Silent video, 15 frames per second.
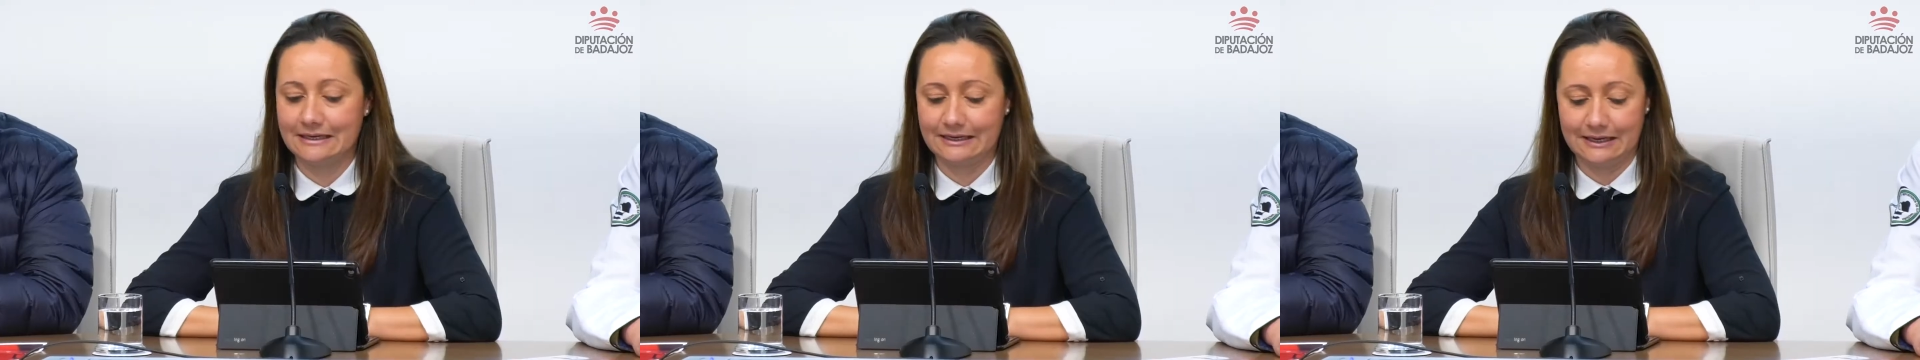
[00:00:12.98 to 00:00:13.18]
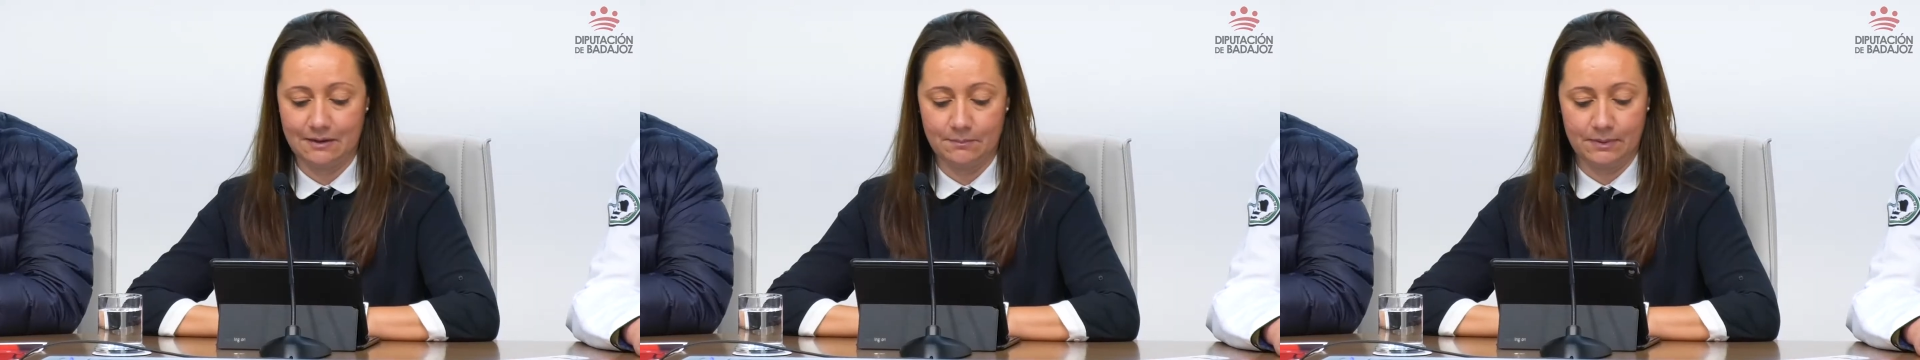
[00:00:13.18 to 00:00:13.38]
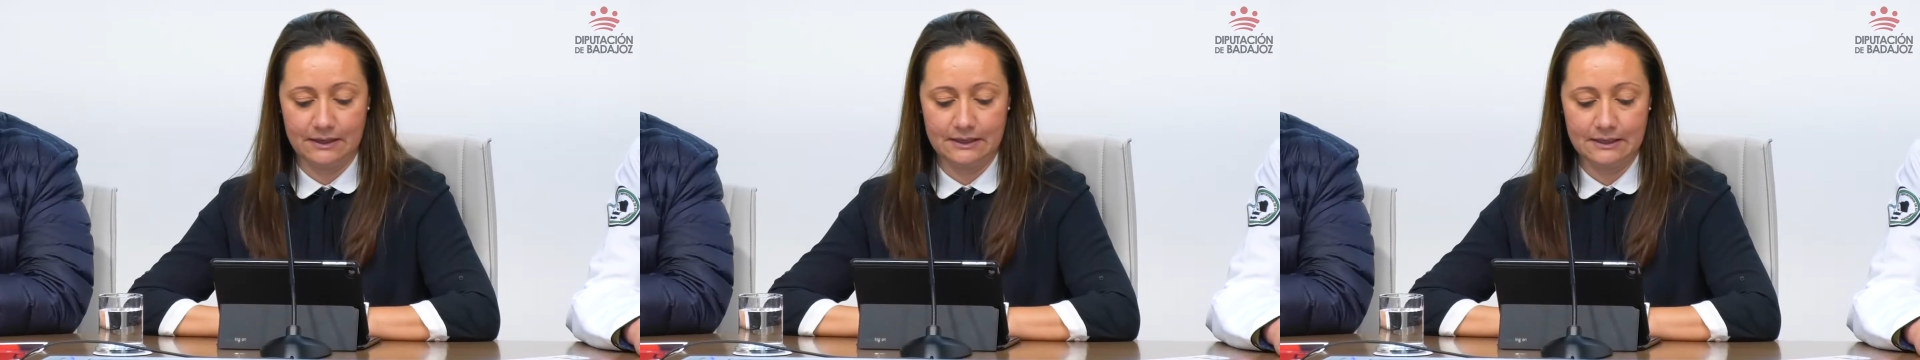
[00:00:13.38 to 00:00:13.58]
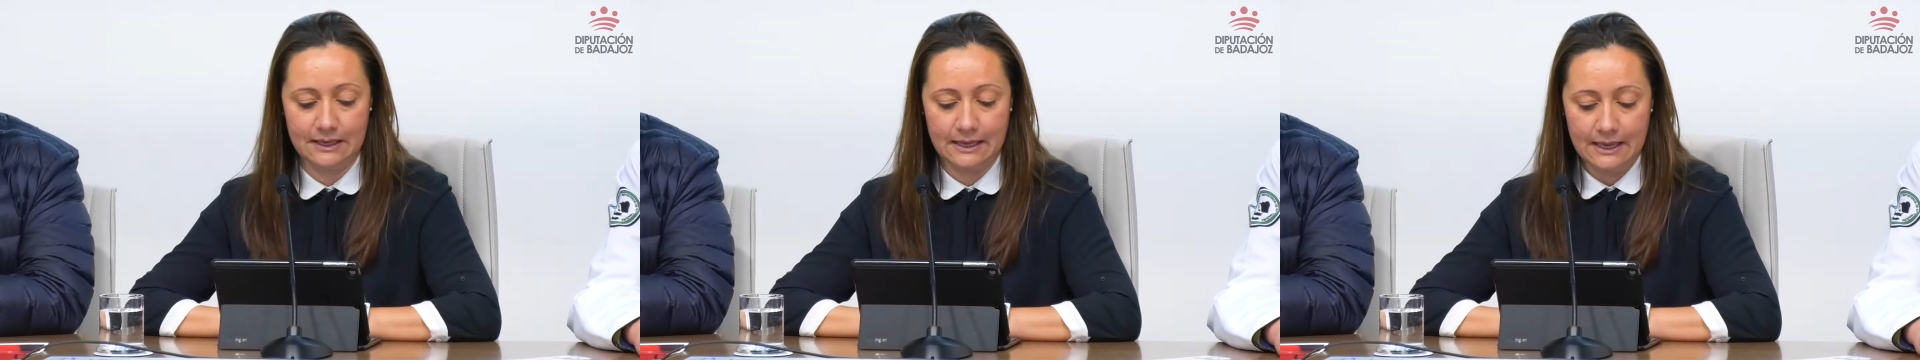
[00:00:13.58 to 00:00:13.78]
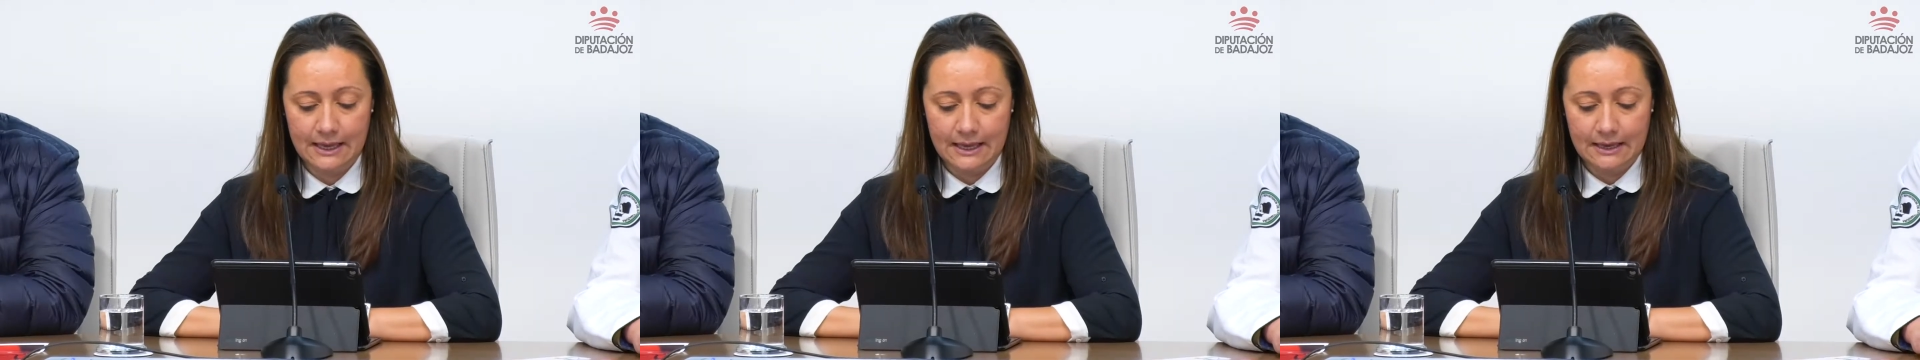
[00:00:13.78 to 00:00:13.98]
le escapen.
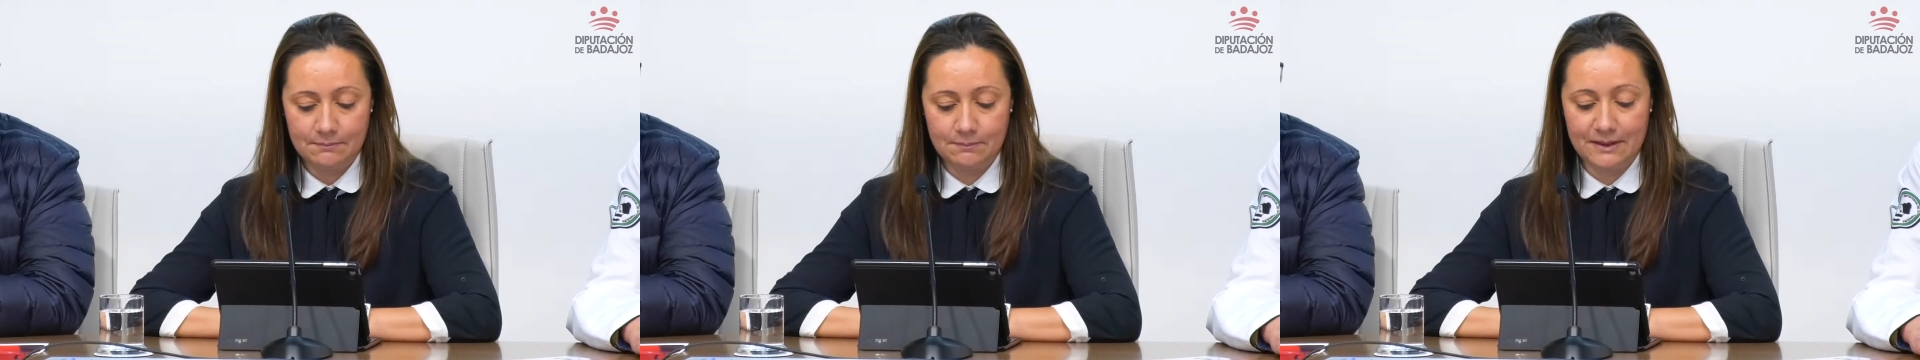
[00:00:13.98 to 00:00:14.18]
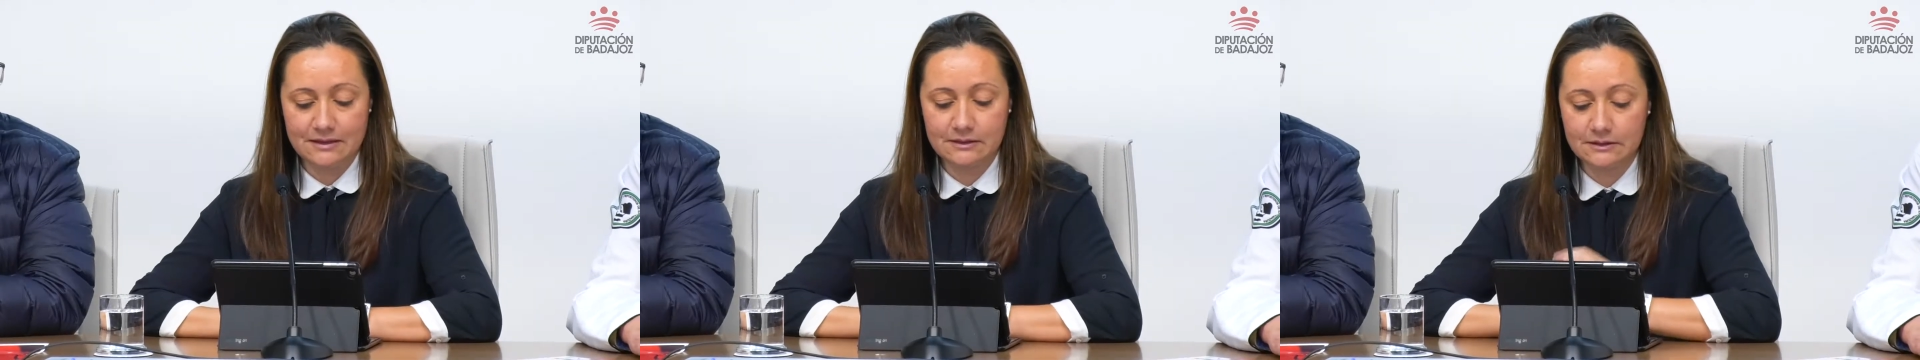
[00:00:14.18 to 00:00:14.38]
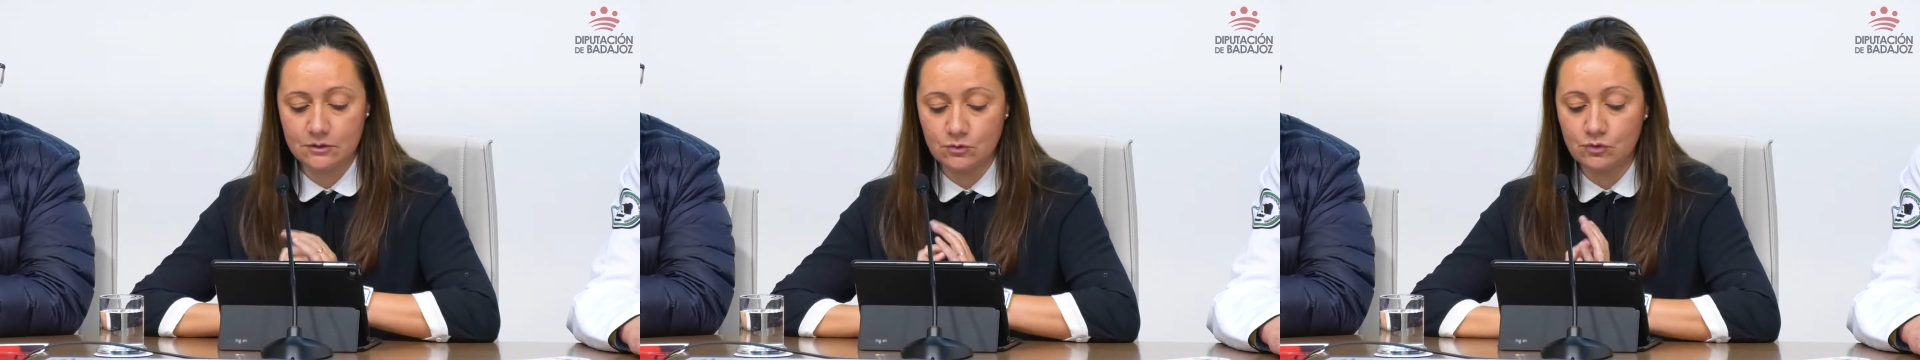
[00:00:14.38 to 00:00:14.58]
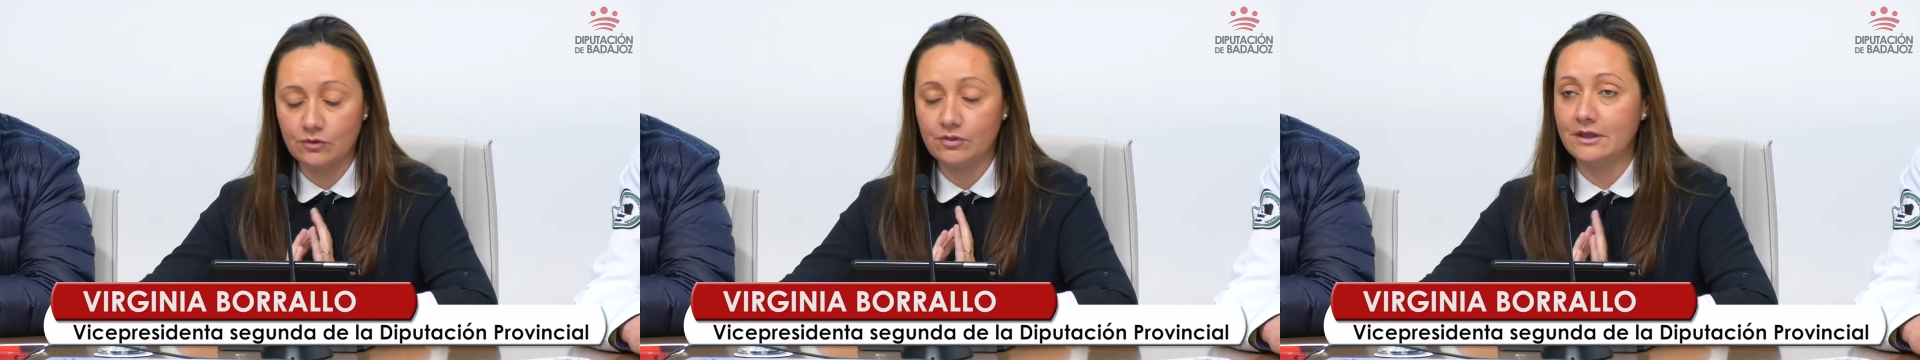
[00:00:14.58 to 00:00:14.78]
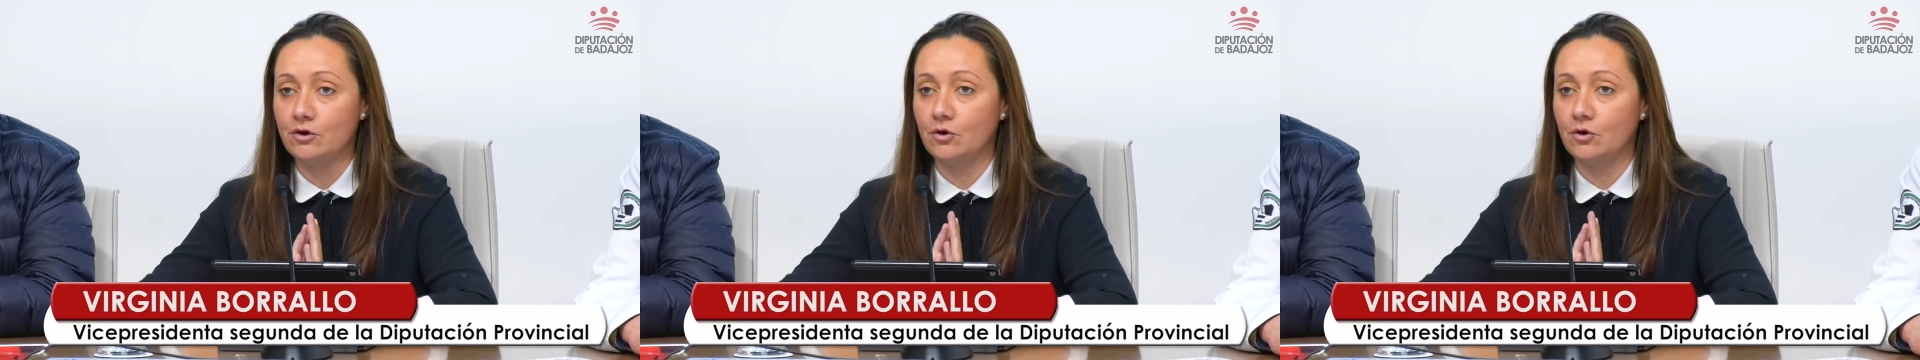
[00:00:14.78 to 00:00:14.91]
21 de